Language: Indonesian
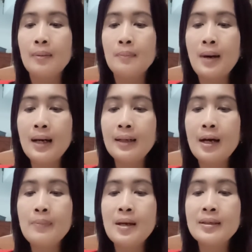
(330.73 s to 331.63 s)

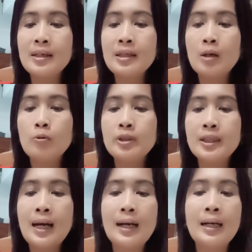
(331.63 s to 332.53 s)
maka biasanya
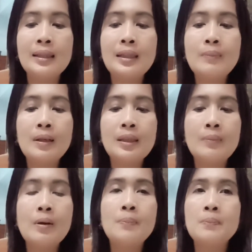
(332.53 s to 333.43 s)
kucing akan
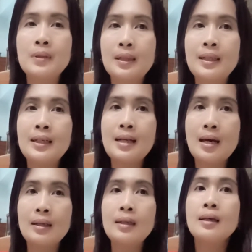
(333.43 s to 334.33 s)
tiba-tiba pergi
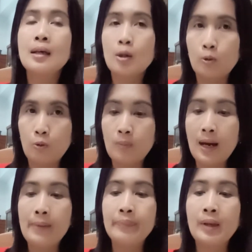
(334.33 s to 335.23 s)
dari rumah.